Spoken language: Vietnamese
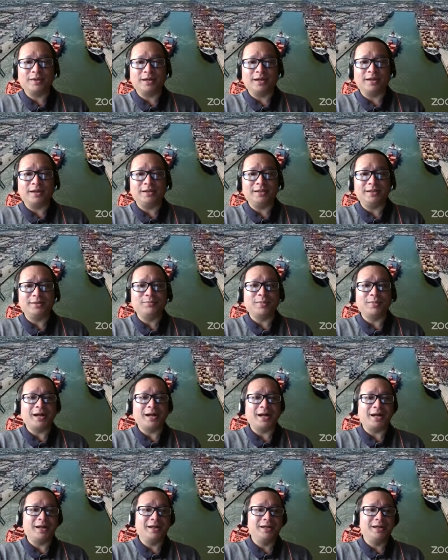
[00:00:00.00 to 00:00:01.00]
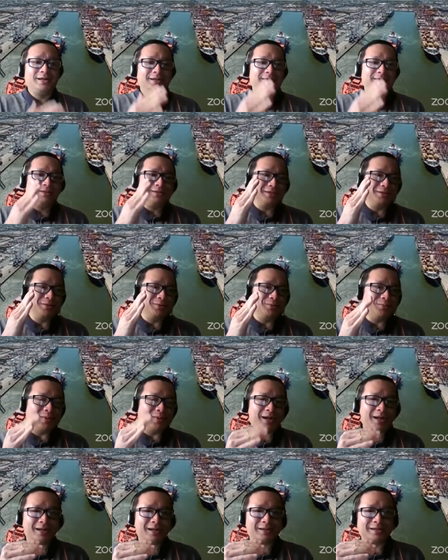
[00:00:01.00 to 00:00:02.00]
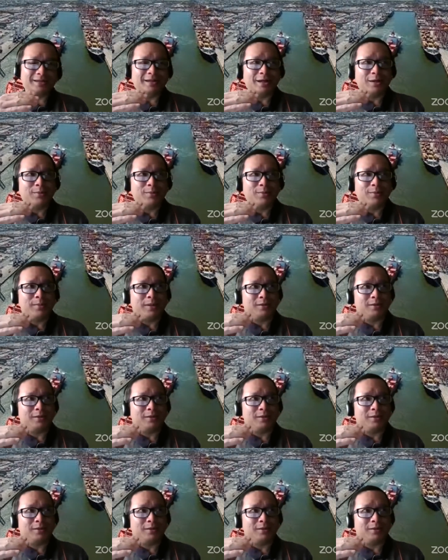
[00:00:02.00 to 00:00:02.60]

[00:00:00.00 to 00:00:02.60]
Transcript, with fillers: đấy, nhưng mà nhưng mà nếu mà